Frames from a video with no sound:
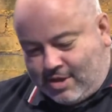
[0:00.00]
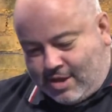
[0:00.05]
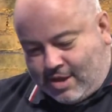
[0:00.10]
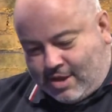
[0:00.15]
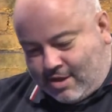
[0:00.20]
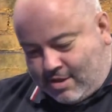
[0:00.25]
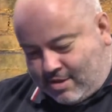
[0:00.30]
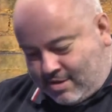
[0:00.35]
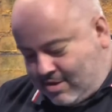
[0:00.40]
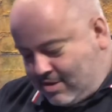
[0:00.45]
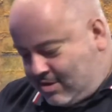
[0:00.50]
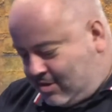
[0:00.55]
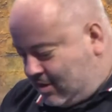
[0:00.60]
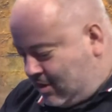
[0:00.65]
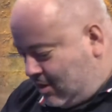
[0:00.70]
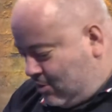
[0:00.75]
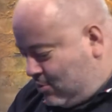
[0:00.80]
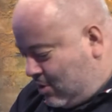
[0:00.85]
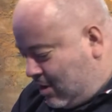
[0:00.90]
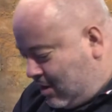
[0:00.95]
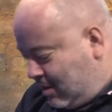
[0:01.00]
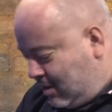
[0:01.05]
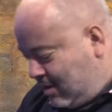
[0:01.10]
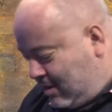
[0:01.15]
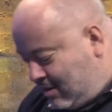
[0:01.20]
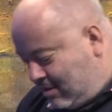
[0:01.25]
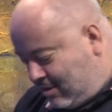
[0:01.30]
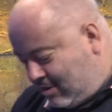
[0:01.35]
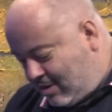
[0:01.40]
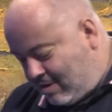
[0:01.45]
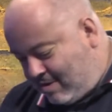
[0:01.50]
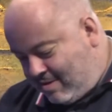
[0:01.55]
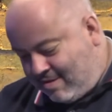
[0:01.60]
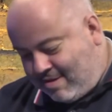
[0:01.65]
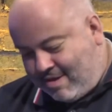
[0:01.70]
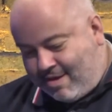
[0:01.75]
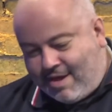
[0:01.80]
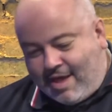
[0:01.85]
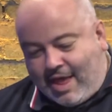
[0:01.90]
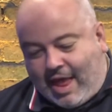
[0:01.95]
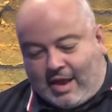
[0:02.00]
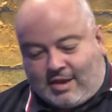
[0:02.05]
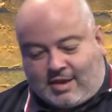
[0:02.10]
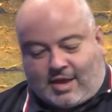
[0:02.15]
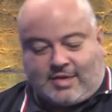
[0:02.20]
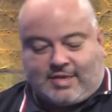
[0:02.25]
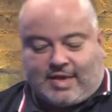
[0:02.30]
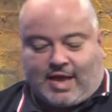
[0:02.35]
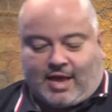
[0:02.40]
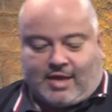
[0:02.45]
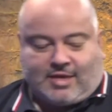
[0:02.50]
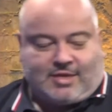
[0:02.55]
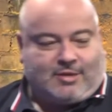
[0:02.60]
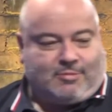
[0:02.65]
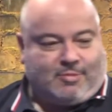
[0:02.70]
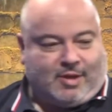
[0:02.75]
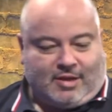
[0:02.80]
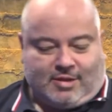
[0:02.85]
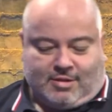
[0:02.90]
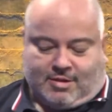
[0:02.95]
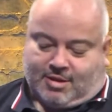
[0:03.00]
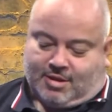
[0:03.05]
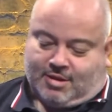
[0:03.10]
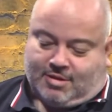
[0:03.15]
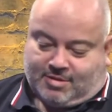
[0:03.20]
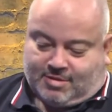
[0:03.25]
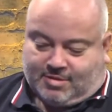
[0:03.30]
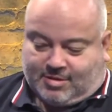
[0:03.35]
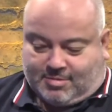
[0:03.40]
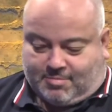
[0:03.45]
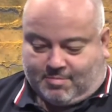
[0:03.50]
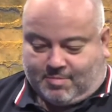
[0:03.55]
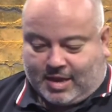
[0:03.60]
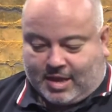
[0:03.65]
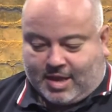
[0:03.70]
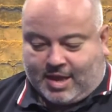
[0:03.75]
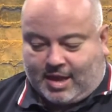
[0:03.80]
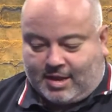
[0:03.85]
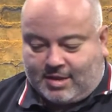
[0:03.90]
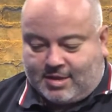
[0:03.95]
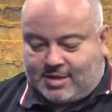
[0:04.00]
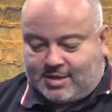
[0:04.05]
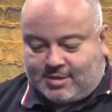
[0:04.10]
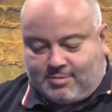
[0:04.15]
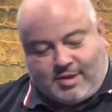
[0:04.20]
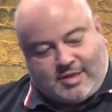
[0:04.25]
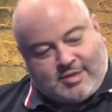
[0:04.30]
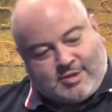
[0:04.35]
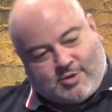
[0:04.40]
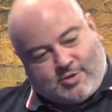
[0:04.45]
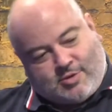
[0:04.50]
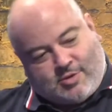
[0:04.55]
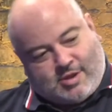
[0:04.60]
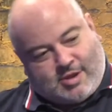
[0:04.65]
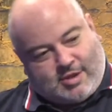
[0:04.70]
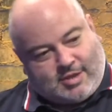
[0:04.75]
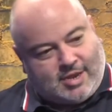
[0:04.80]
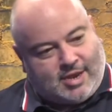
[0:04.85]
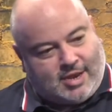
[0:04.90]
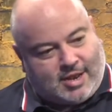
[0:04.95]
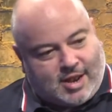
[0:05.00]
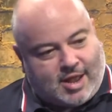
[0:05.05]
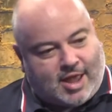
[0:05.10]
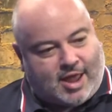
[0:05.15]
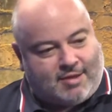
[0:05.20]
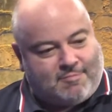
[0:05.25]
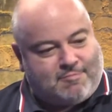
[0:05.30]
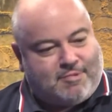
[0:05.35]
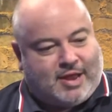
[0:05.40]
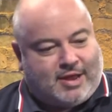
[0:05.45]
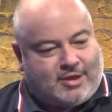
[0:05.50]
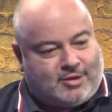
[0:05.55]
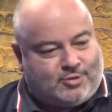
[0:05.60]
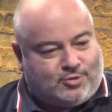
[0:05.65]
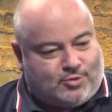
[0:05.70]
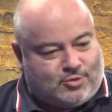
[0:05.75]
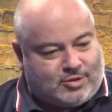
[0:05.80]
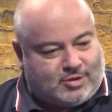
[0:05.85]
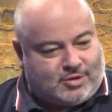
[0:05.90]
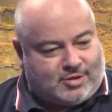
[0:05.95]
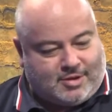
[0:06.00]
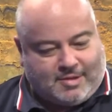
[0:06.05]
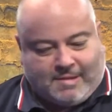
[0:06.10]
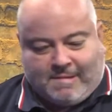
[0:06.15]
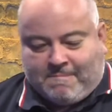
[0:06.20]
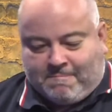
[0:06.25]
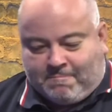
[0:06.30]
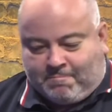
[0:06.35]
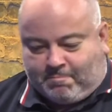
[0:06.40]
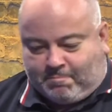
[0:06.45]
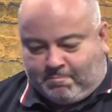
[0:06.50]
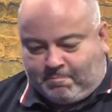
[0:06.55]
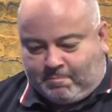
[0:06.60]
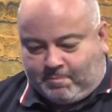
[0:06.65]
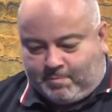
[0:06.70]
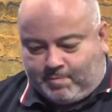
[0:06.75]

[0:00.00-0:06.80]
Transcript: hier äh, situiert. Was bedeutet Grafikabteilung? Das heißt, wenn äh, man kennt es, wenn so äh, Titeleinblendungen mm,